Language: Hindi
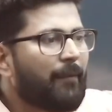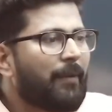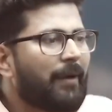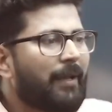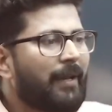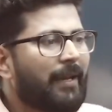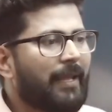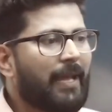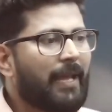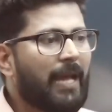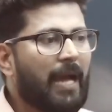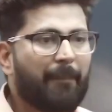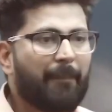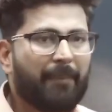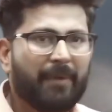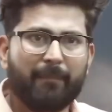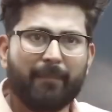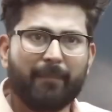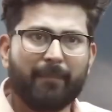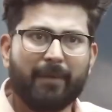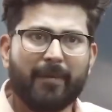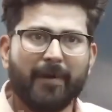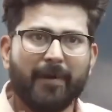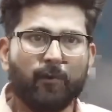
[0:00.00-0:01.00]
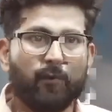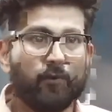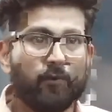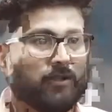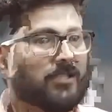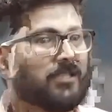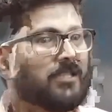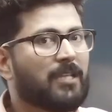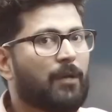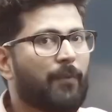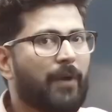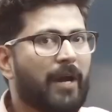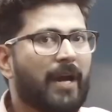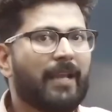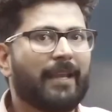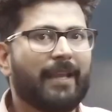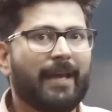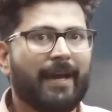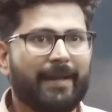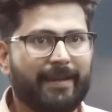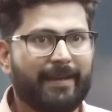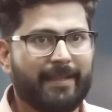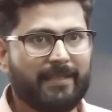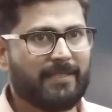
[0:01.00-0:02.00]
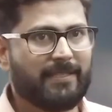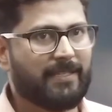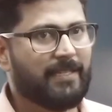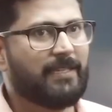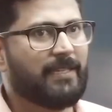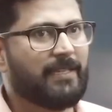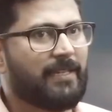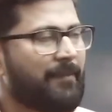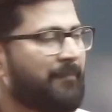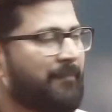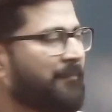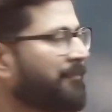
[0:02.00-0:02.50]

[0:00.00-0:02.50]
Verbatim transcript: वाले हैं आपके मन में कुछ सवाल आने चाहिए